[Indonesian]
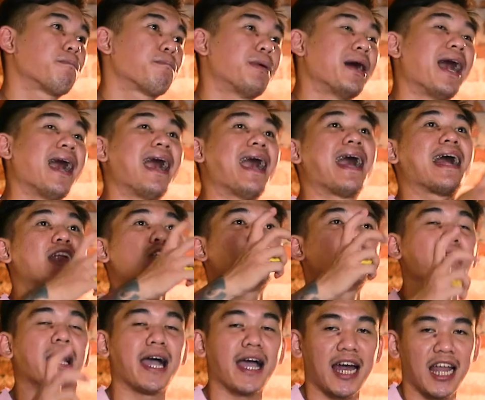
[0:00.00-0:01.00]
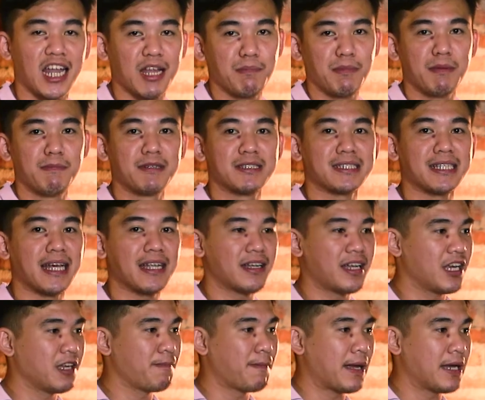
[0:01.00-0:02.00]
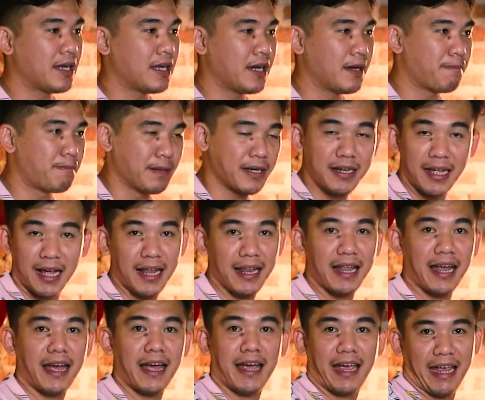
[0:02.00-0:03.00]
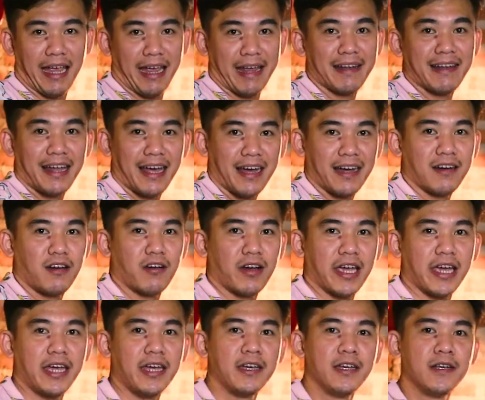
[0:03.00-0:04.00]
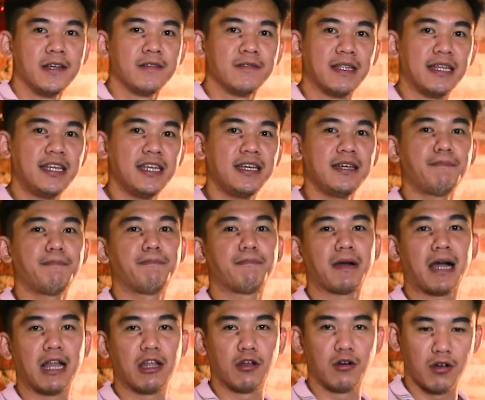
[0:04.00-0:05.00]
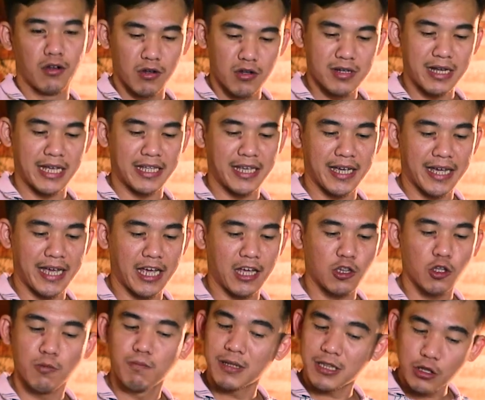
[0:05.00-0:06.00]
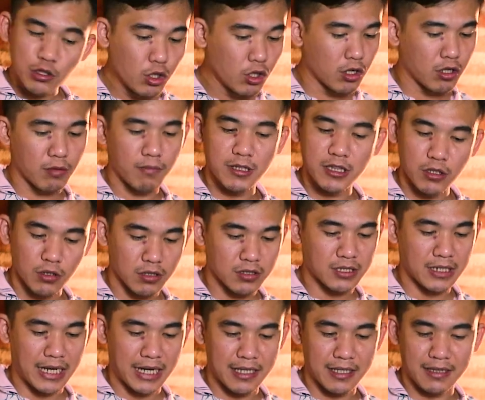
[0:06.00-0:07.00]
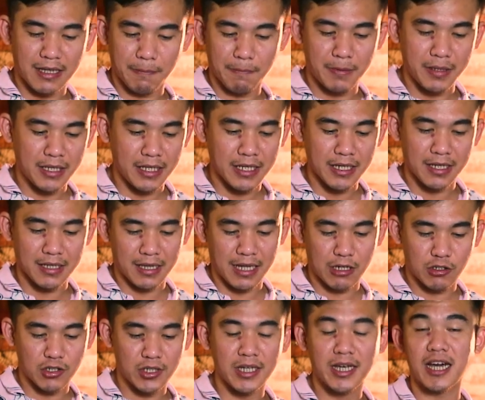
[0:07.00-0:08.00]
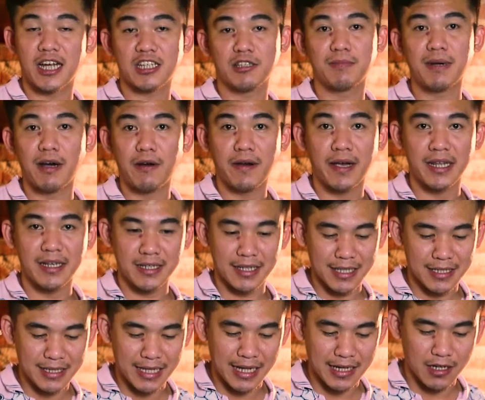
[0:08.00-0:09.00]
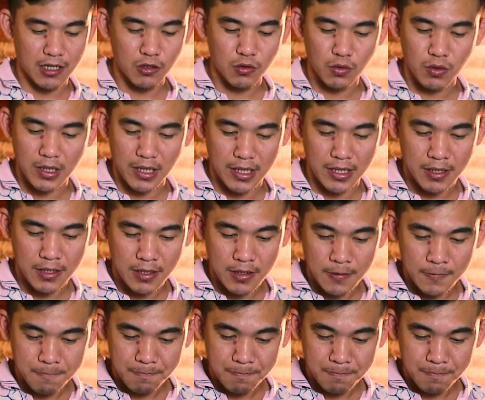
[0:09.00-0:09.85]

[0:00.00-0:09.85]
pengaruhnya akan lebih besar daripada pedal yang enak. Oke? Okay? Jadi kalau lo nanya kayak gitu betul betul sekali. Tapi ingat harus digaris bawain gitarnya juga